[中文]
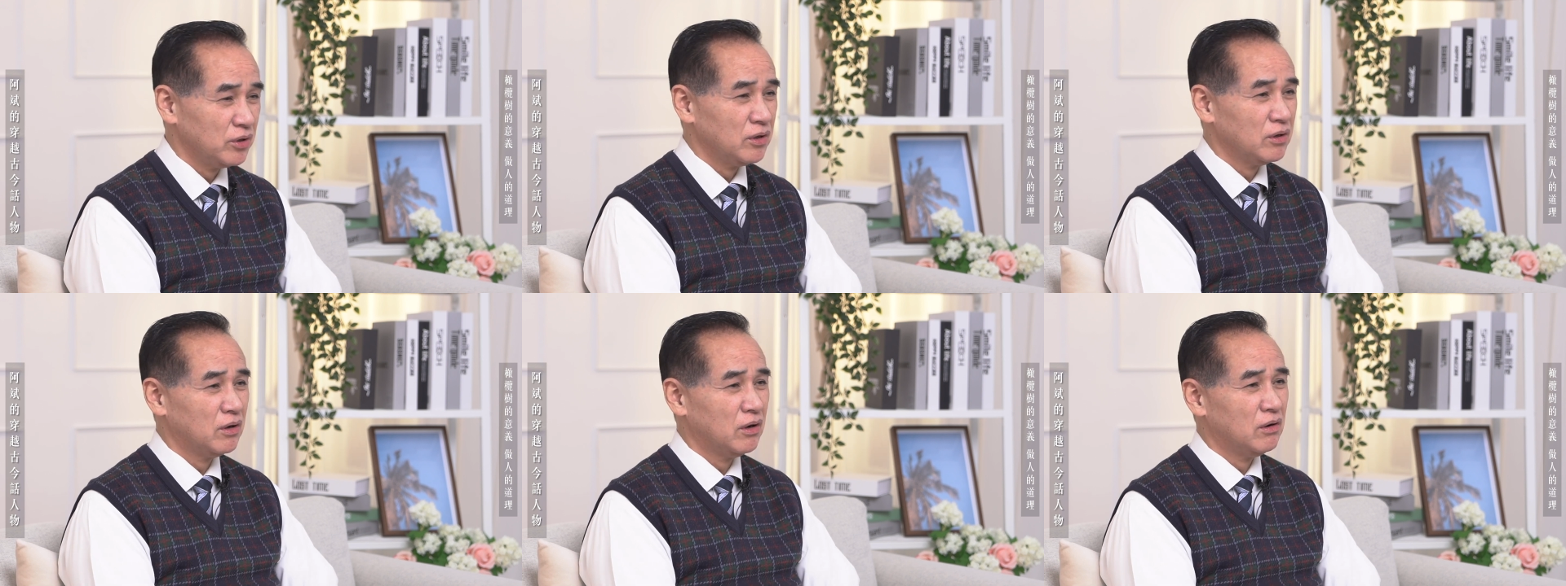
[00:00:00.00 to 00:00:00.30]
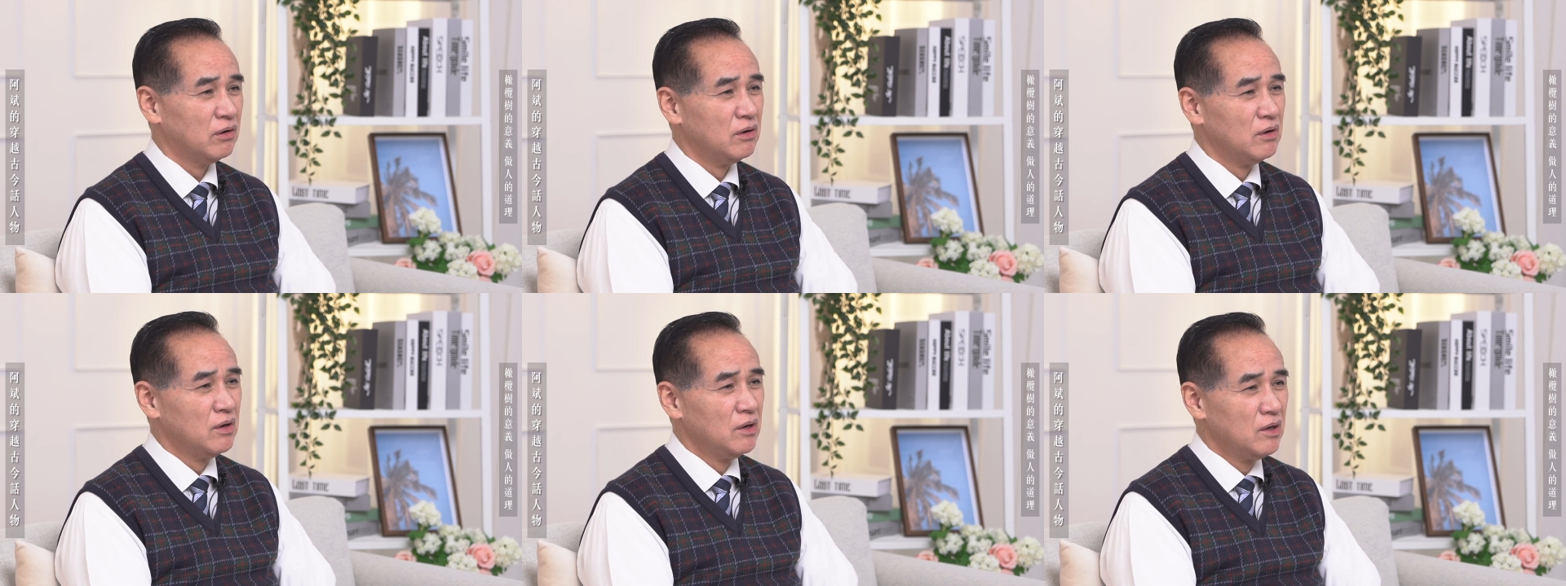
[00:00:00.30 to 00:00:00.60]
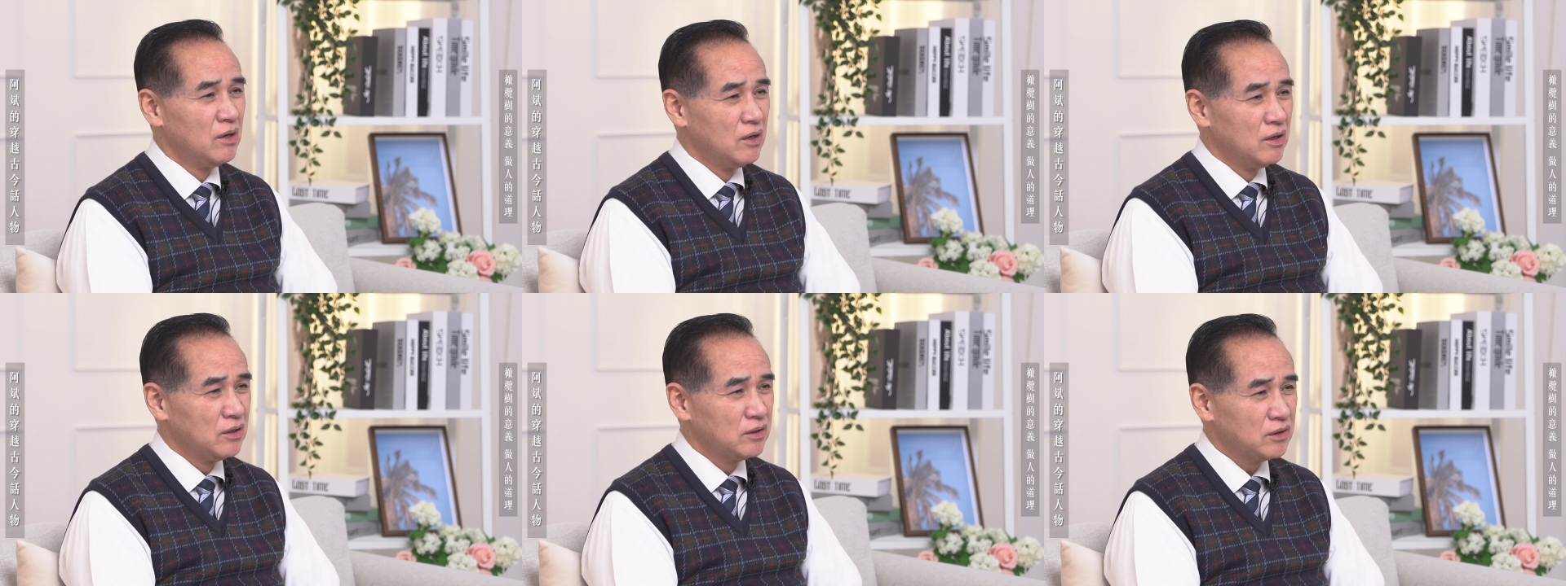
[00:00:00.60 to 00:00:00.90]
了哈。
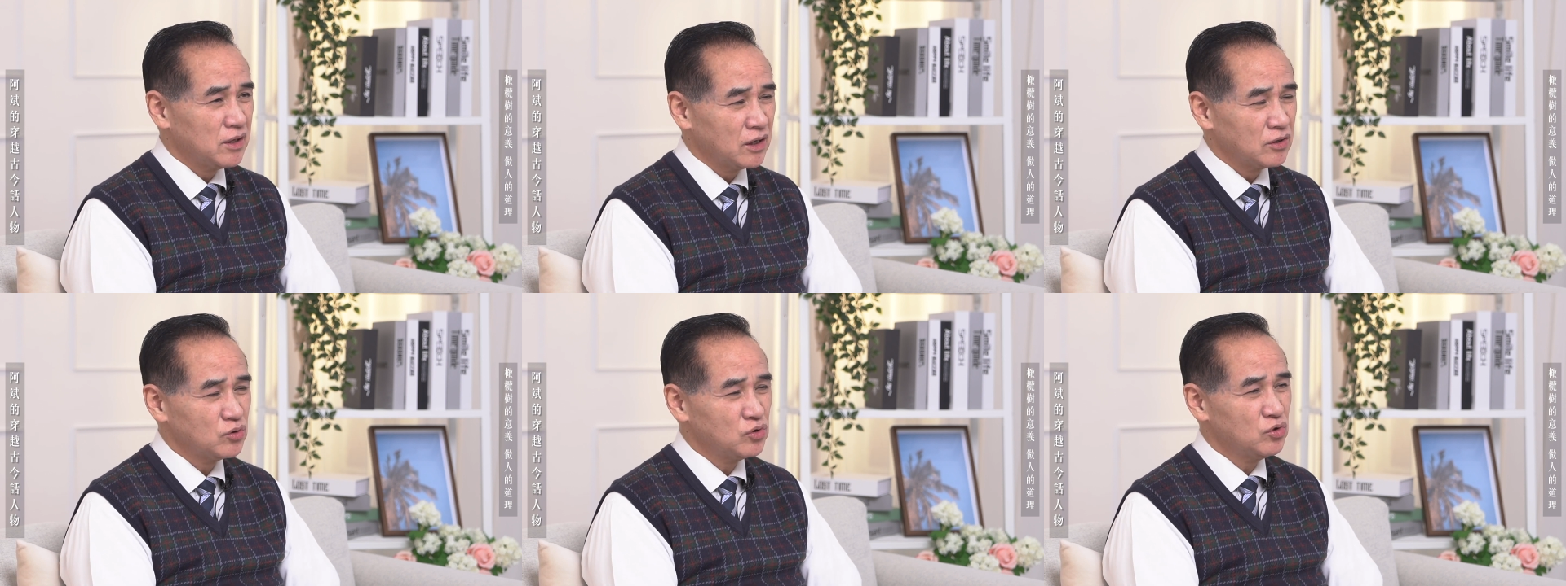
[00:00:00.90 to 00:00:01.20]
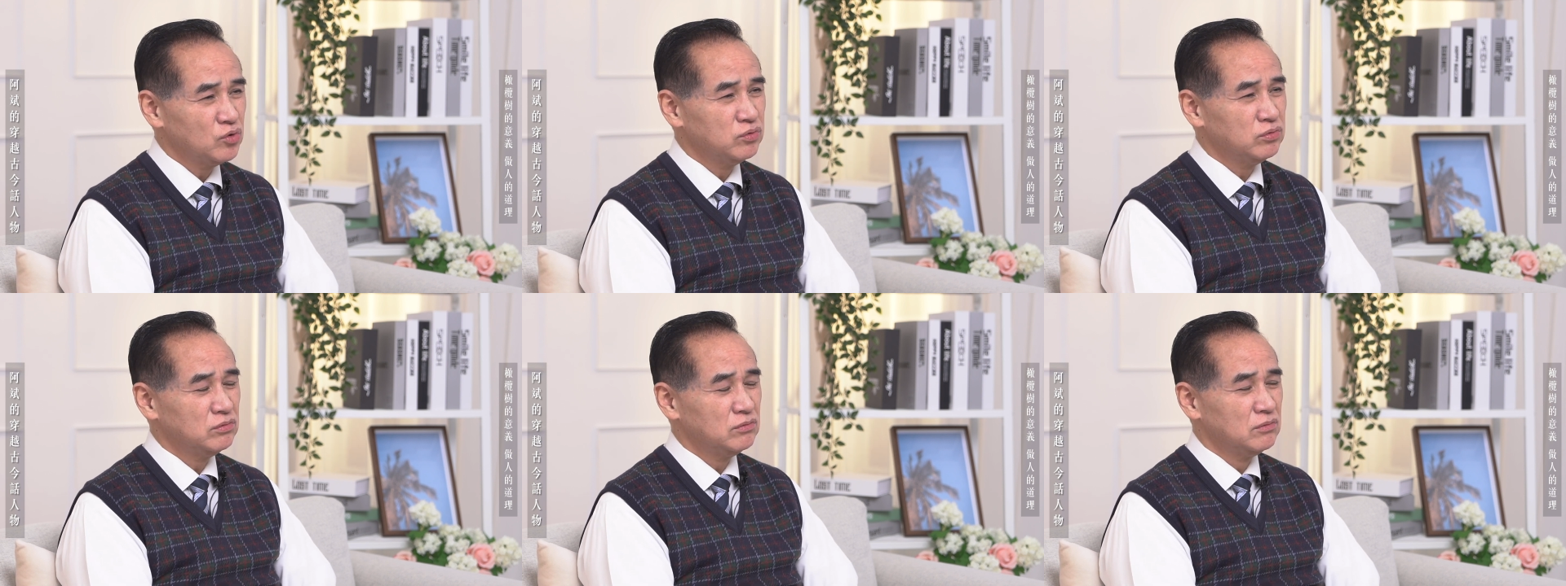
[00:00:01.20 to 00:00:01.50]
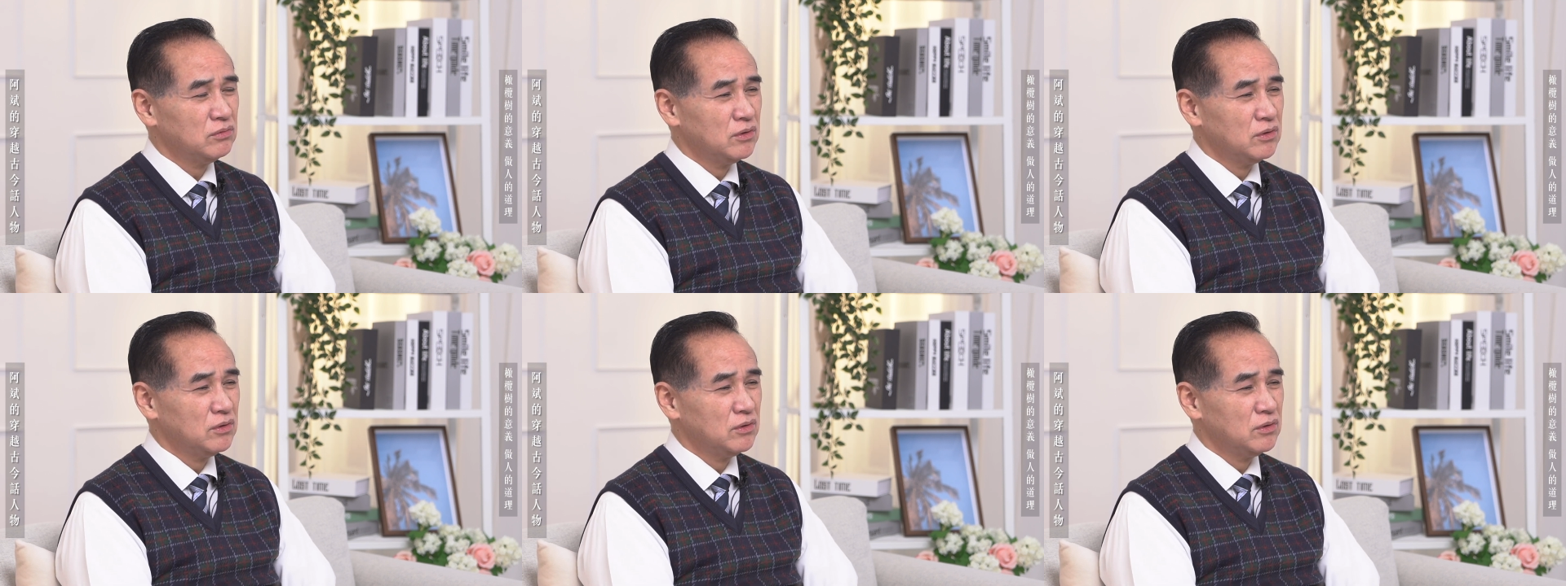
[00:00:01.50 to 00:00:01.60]
当初